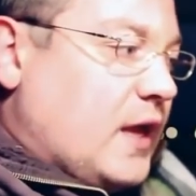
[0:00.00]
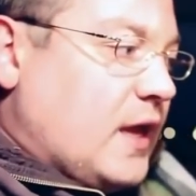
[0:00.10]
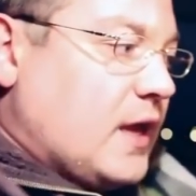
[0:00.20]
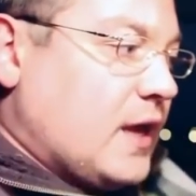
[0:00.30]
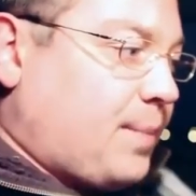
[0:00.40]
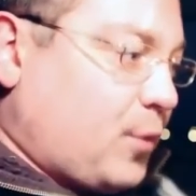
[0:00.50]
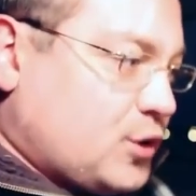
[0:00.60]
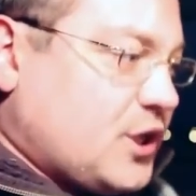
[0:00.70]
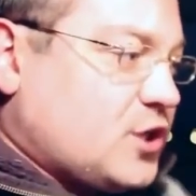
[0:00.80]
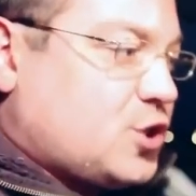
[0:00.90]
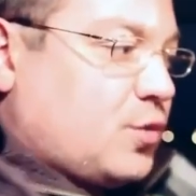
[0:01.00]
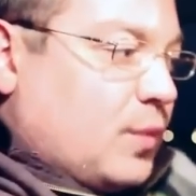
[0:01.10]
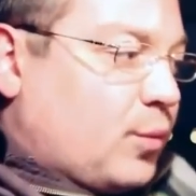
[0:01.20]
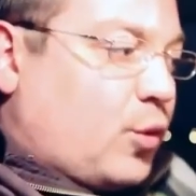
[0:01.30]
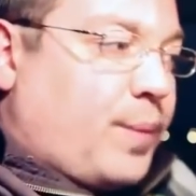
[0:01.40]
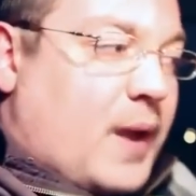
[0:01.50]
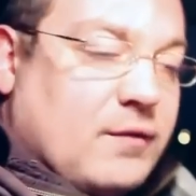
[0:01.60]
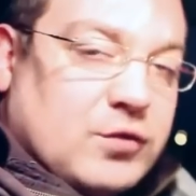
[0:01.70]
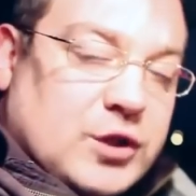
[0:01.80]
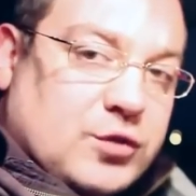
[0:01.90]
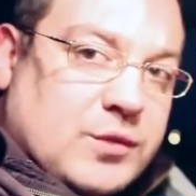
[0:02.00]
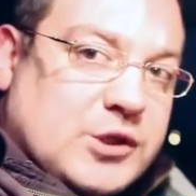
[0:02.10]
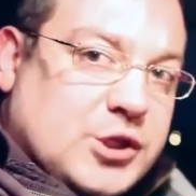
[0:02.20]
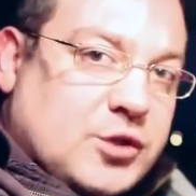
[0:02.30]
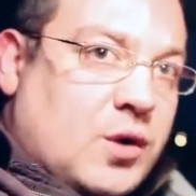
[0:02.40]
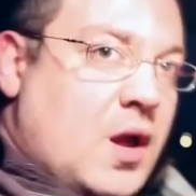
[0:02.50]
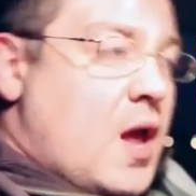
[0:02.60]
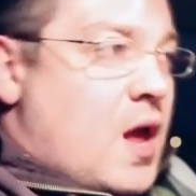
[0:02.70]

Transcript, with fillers: И получается, что мы покупаем вот эту машину,